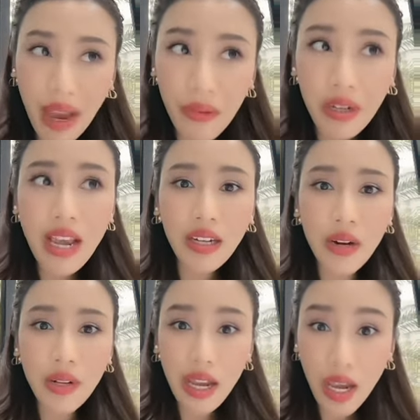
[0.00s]
ในหมายเรียก
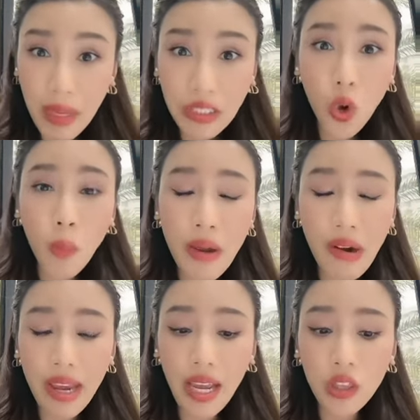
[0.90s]
เนี่ยเรียกให้บิ๊กโจ๊กไป
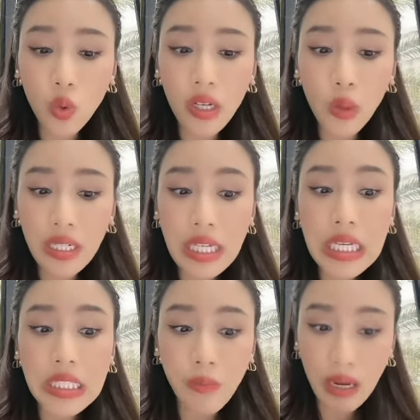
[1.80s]
รายงานตัวในวัน
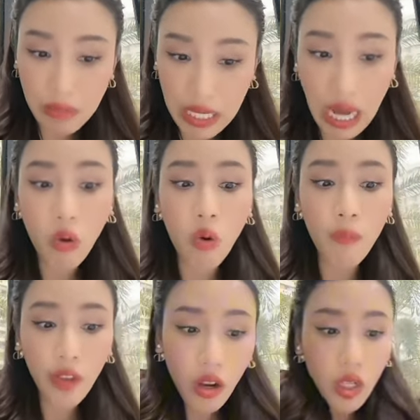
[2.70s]
ที่ 21 มีนาค
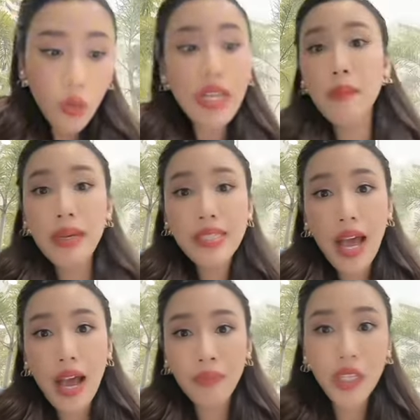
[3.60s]
มก็ถือว่ายังไม่
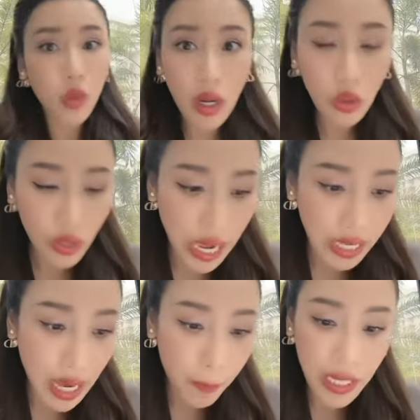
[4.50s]
ทราบ ถือว่าตน
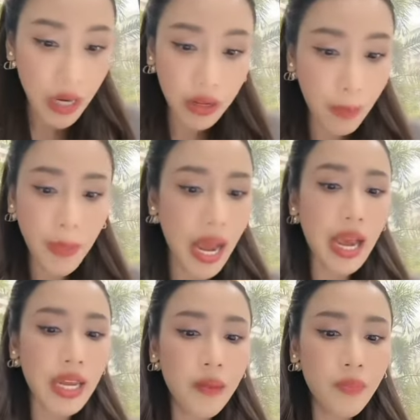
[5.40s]
เองยังไม่ได้รับห
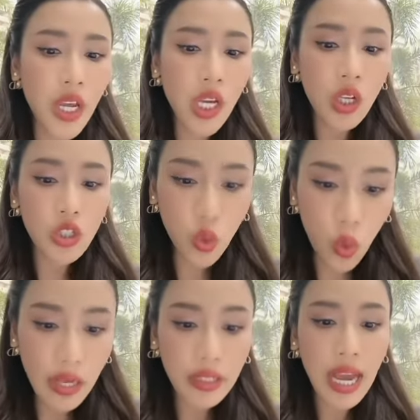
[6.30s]
มาย
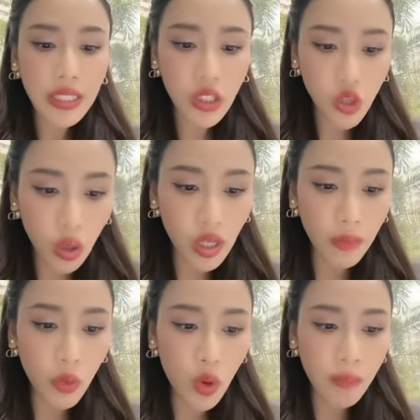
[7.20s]
ส่วนถ้าจะส่ง
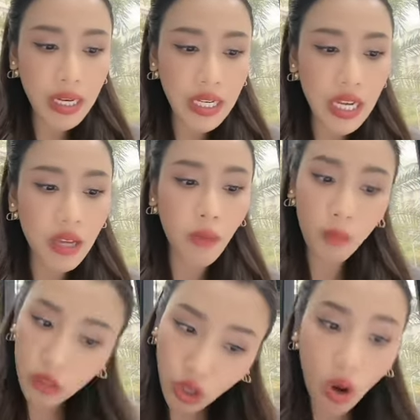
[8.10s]
สำนวนไปที่
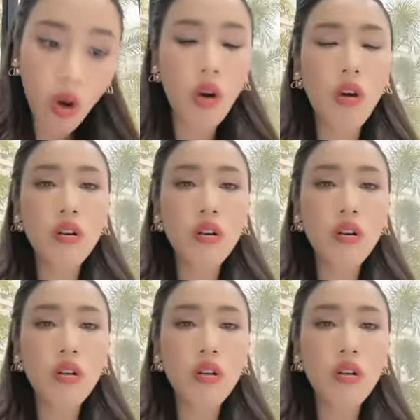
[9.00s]
ปปช